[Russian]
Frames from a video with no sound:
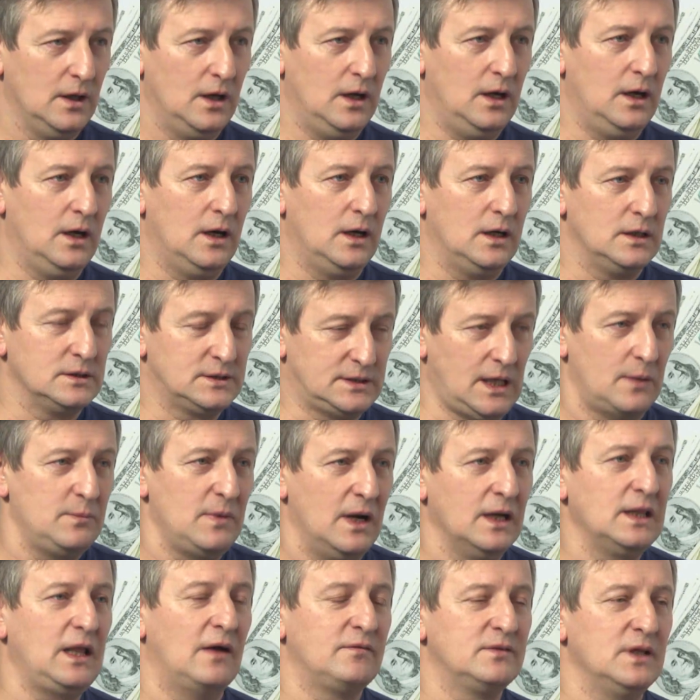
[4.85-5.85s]
А,
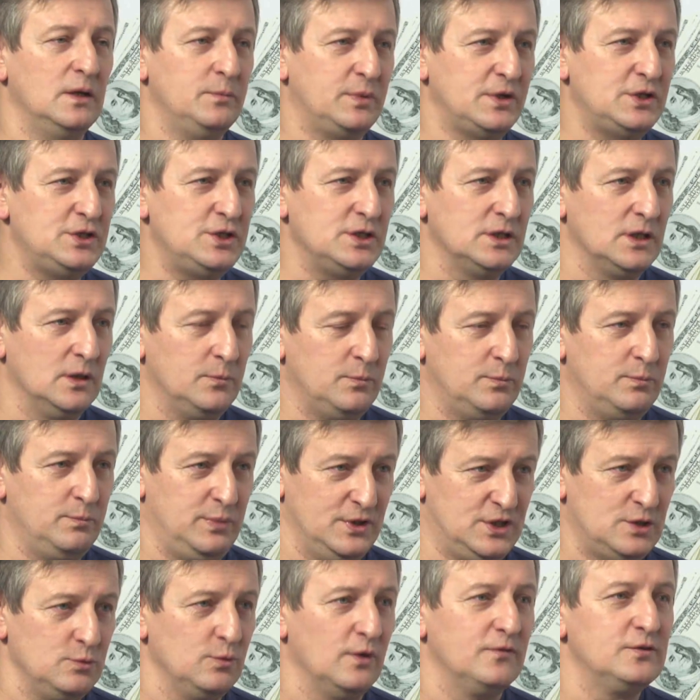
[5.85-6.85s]
самая главная причина,
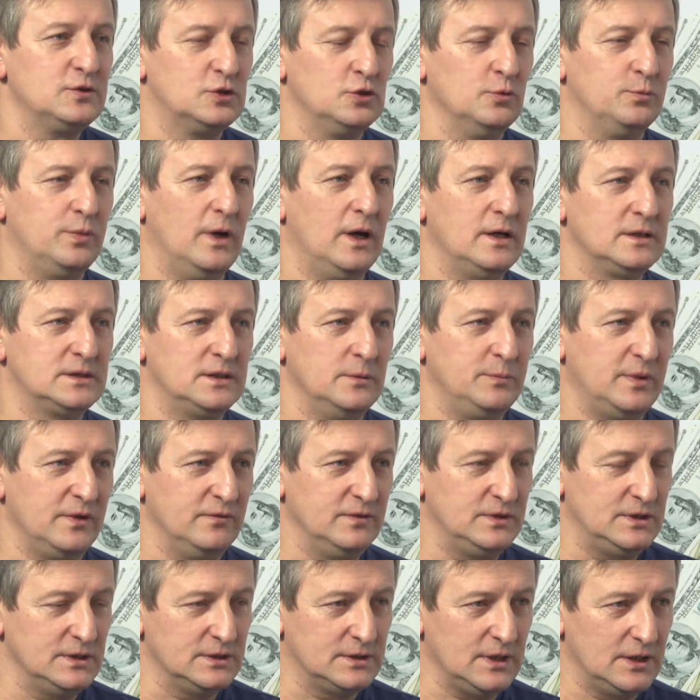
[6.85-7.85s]
почему я выступаю за
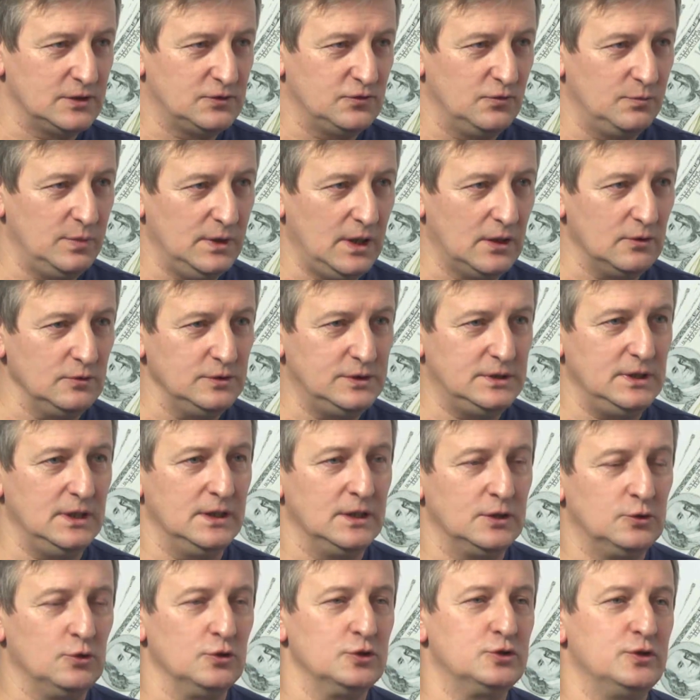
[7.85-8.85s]
приватизацию в Беларуси,
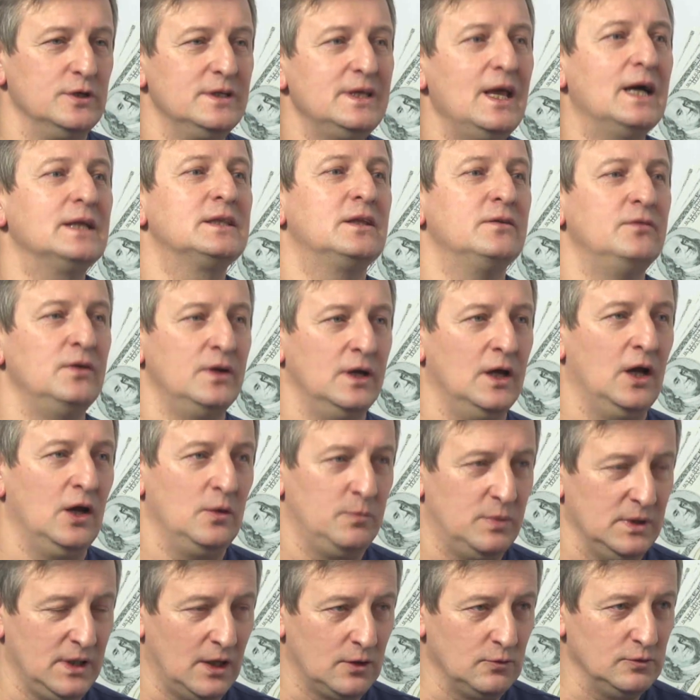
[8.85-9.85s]
это то, что я
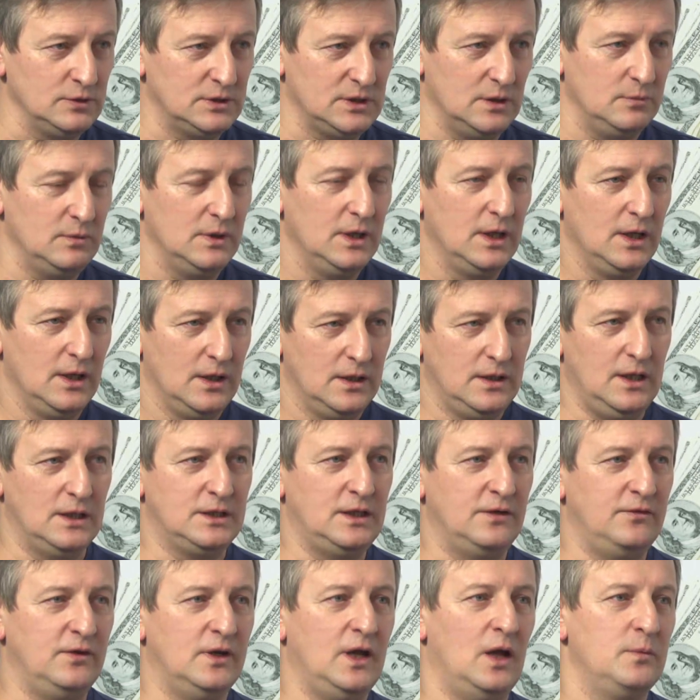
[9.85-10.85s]
доверяю белорусам, я
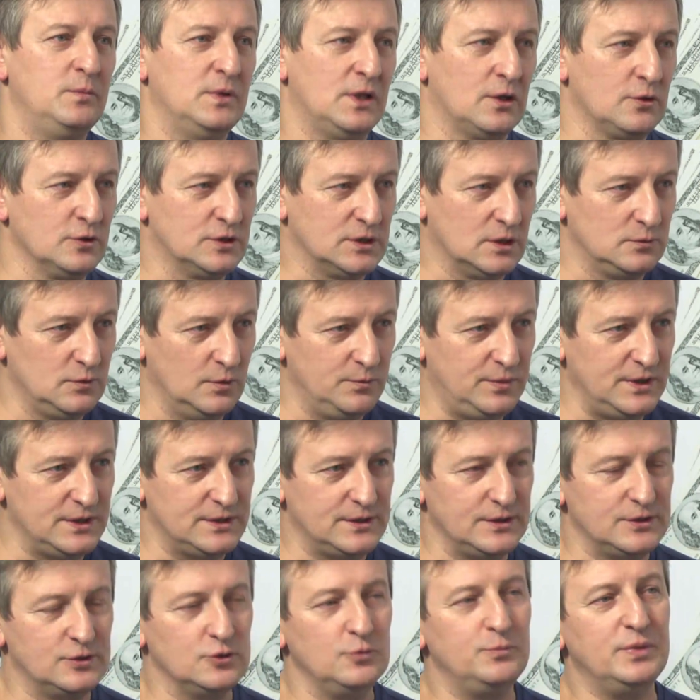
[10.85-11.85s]
доверяю белорусскому
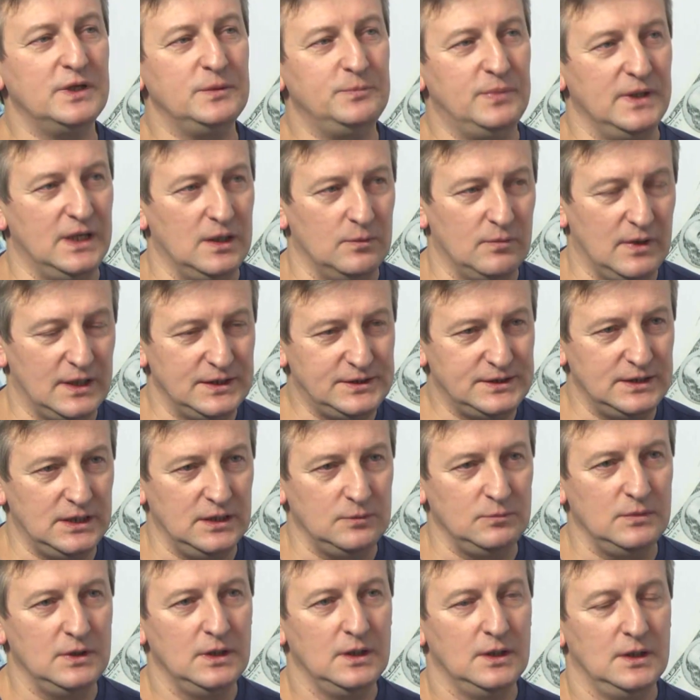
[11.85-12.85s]
бизнесу,
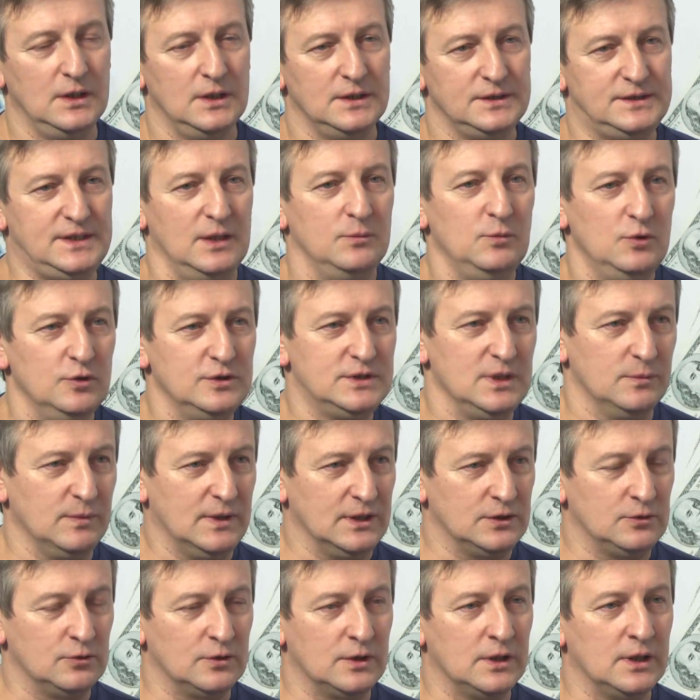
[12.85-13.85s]
предпринимателям, тем людям,
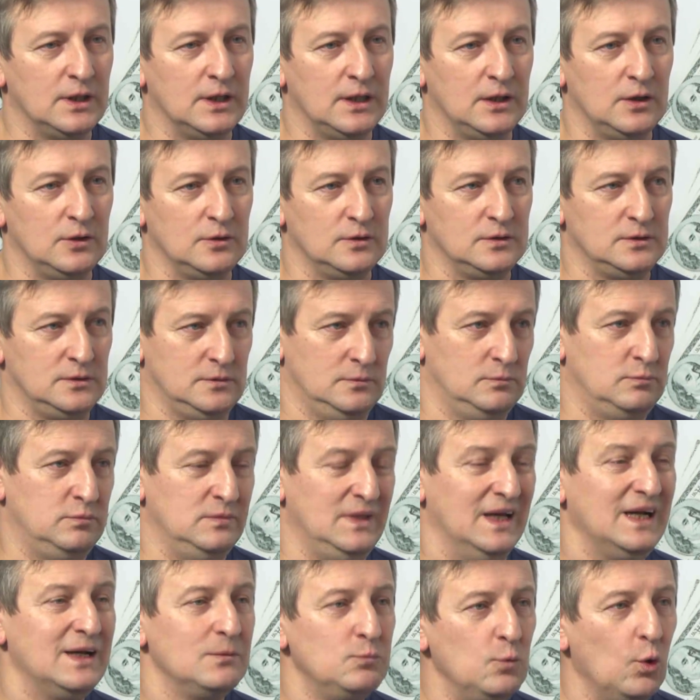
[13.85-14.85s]
которые
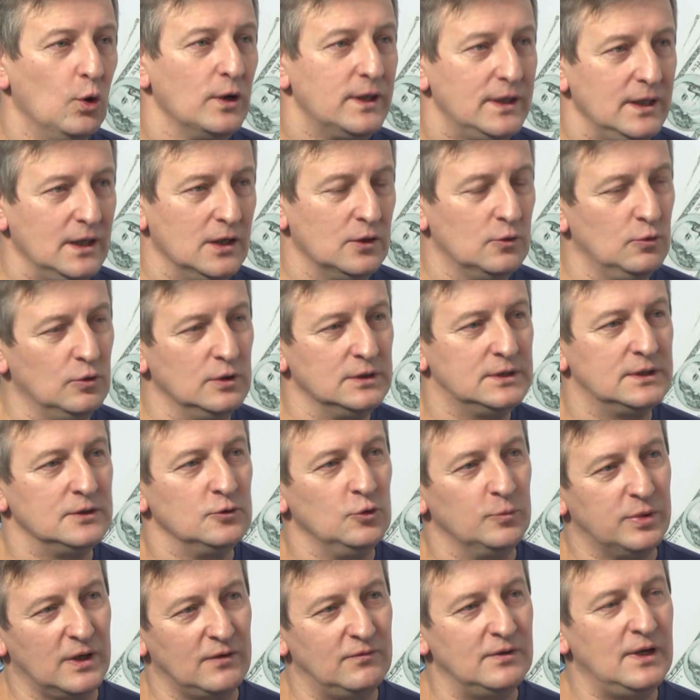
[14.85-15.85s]
на э, многие
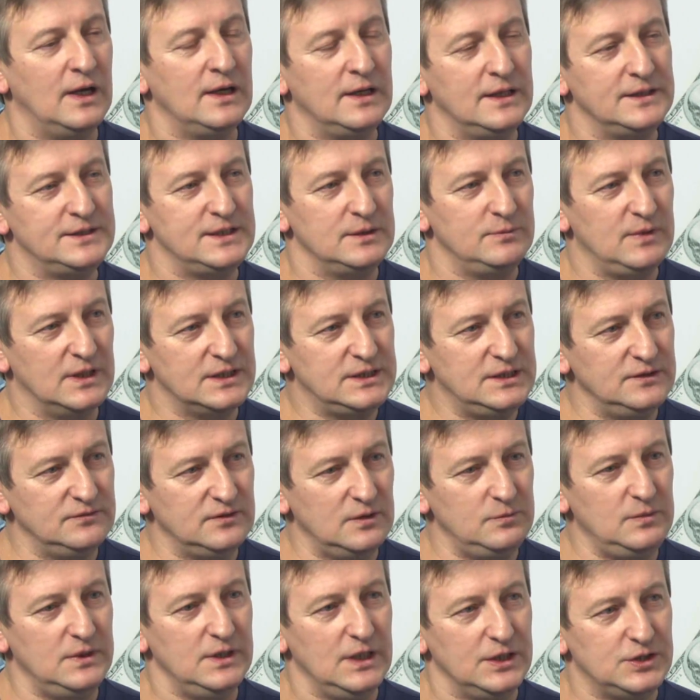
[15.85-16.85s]
годы управляли этими
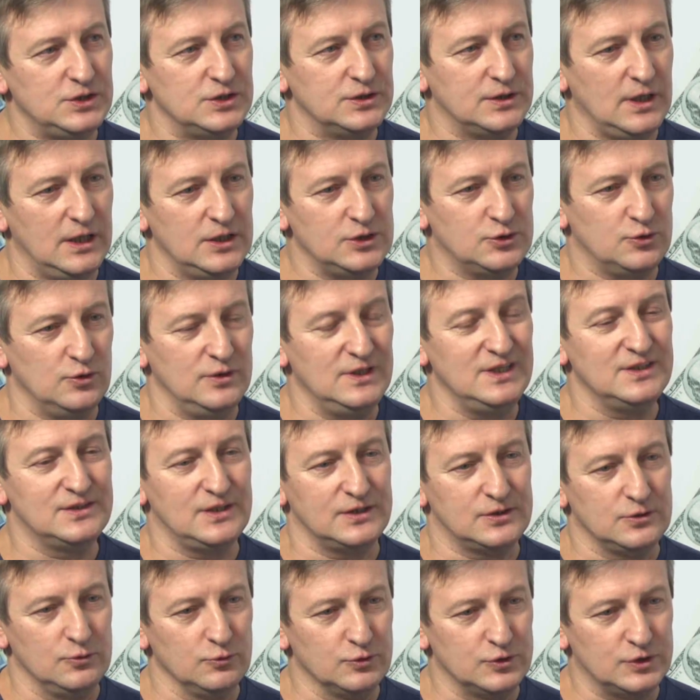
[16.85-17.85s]
активами. Я считаю, что они
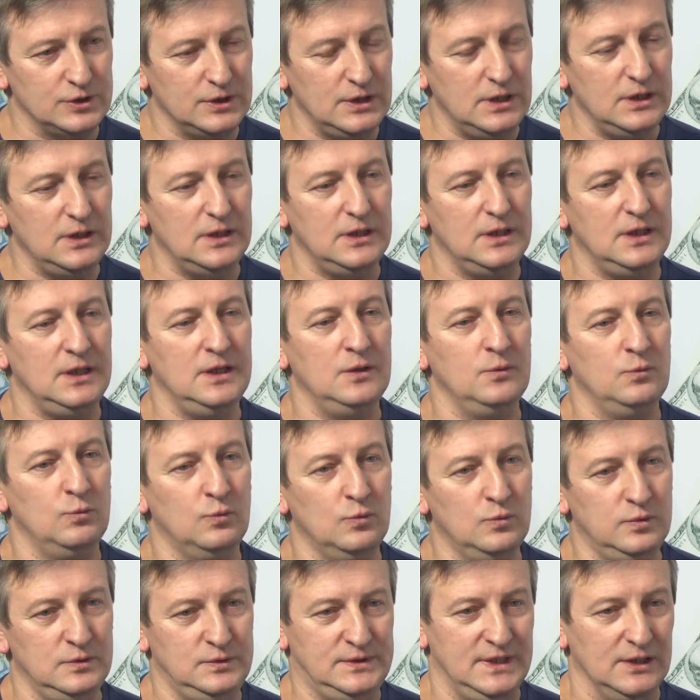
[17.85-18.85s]
заслужили и
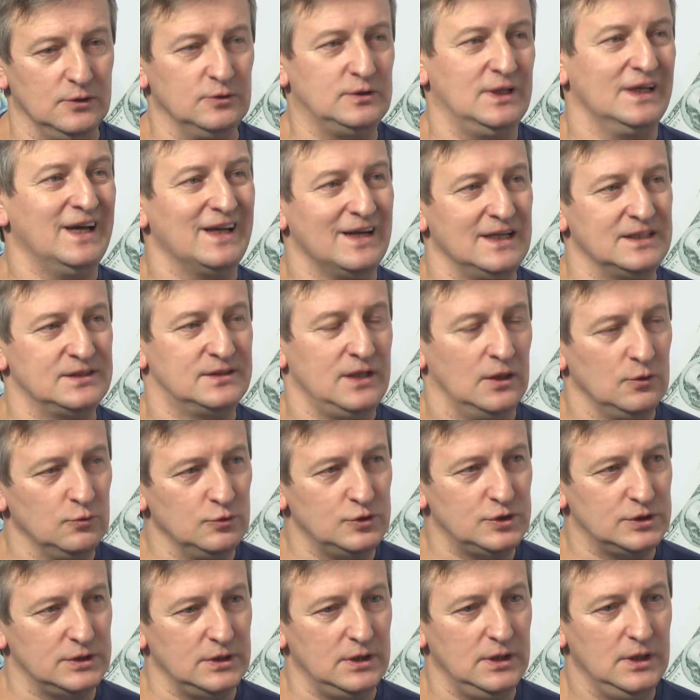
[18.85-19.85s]
делают это гораздо
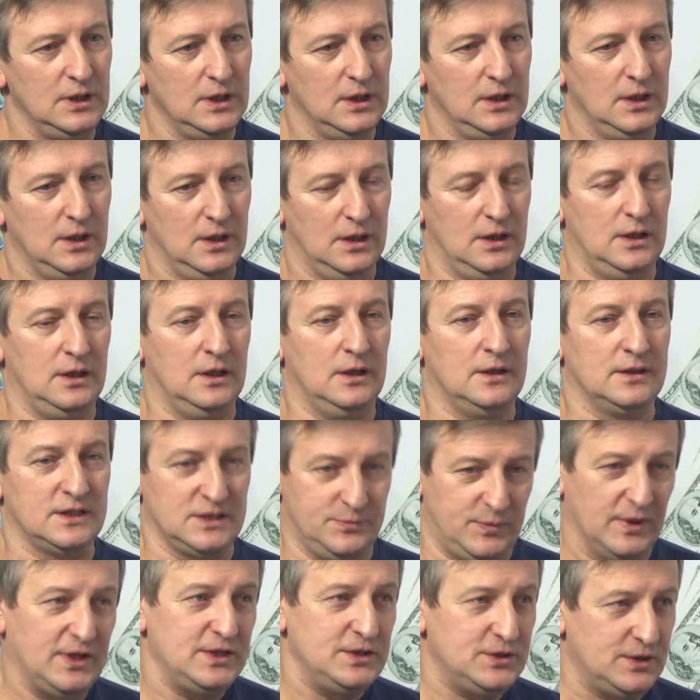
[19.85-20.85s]
лучше а,
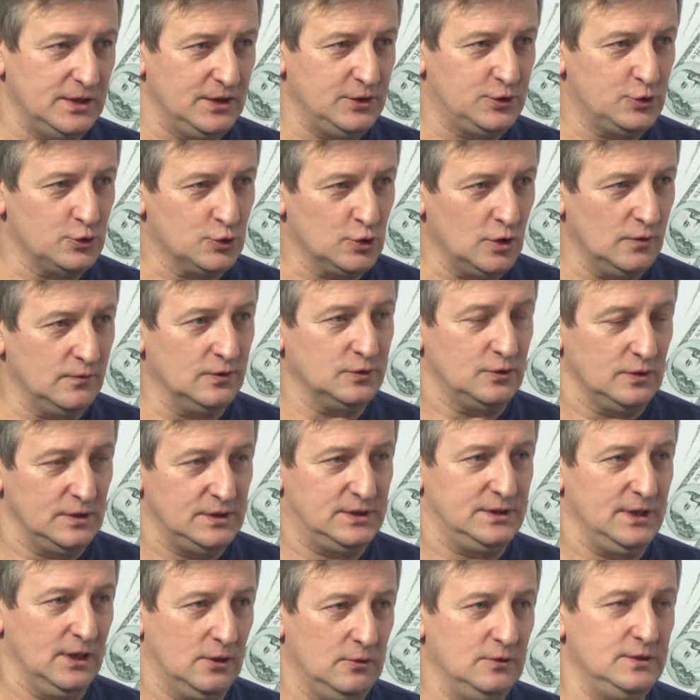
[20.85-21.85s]
распорядителей чужого, то
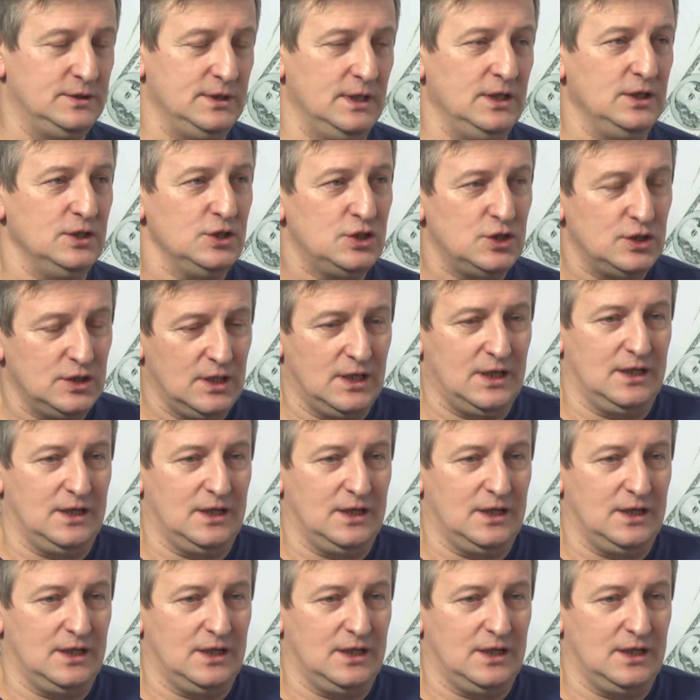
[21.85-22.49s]
есть тех людей,